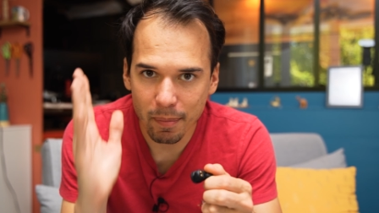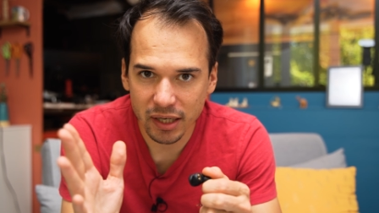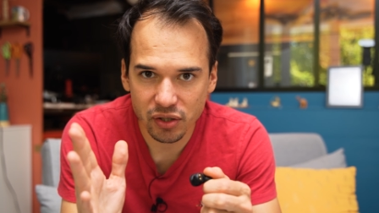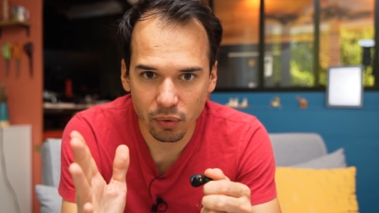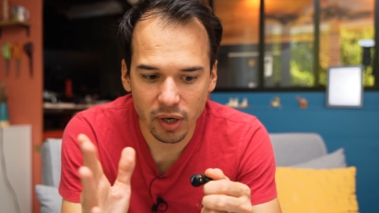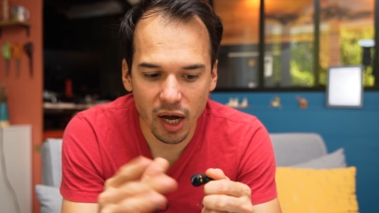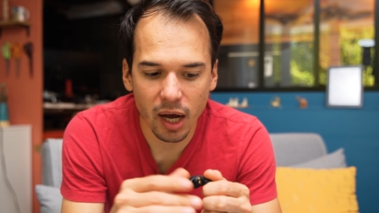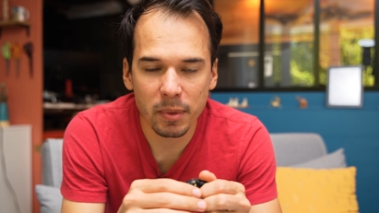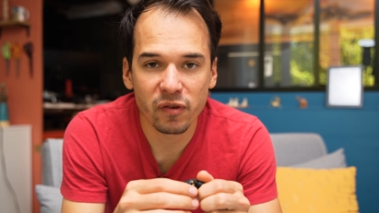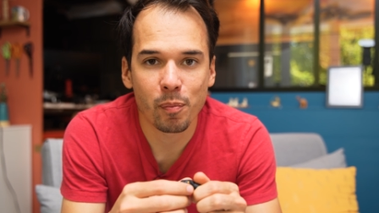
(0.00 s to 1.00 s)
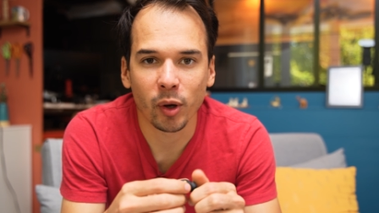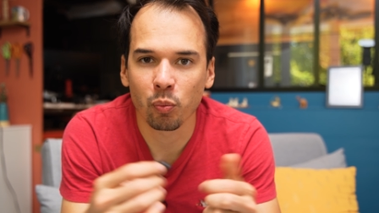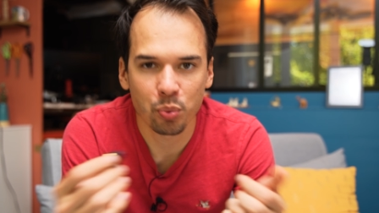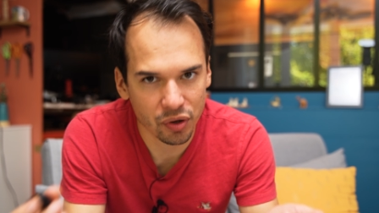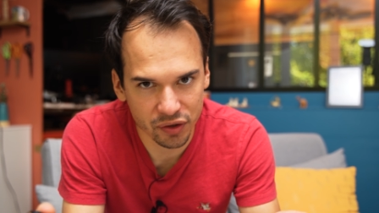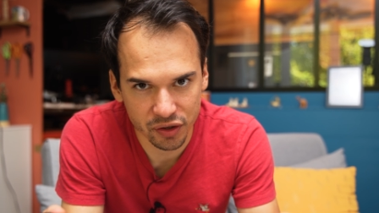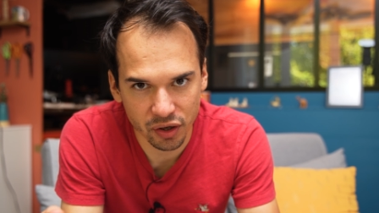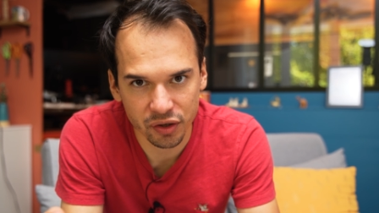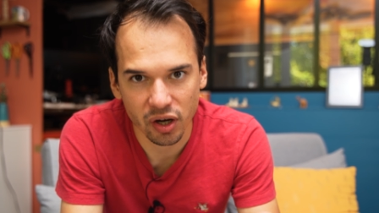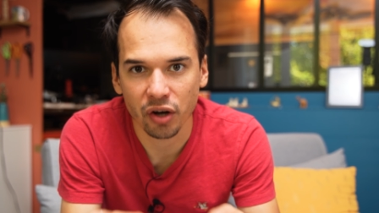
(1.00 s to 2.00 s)
Les basses sont là, mais faut pas non plus
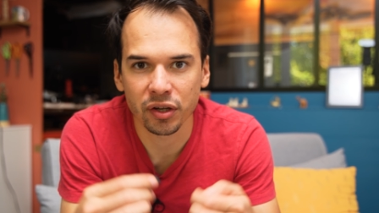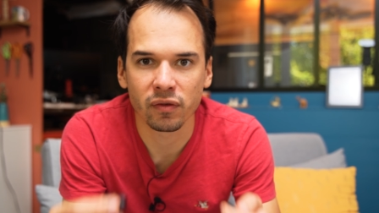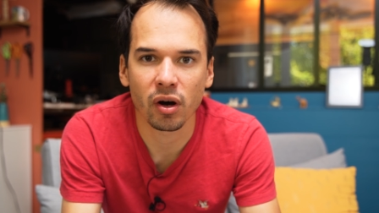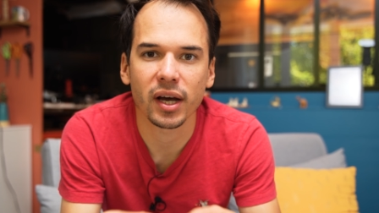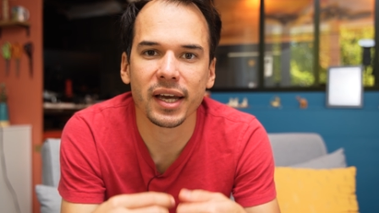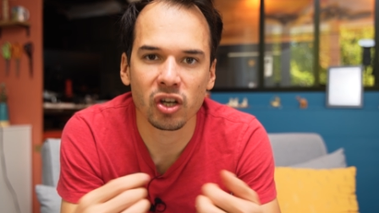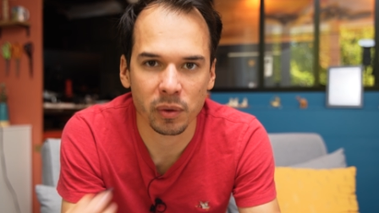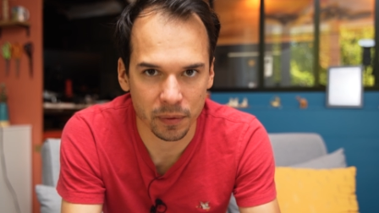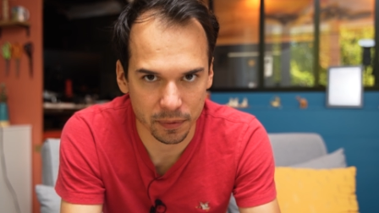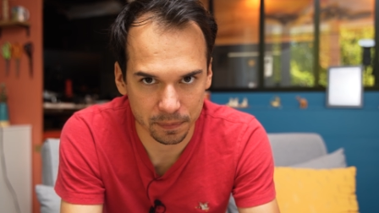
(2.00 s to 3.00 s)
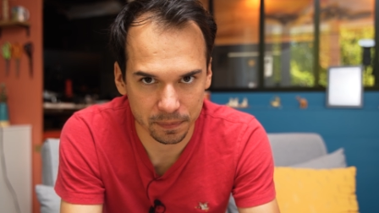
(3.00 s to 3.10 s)
s'attendre à en avoir énormément.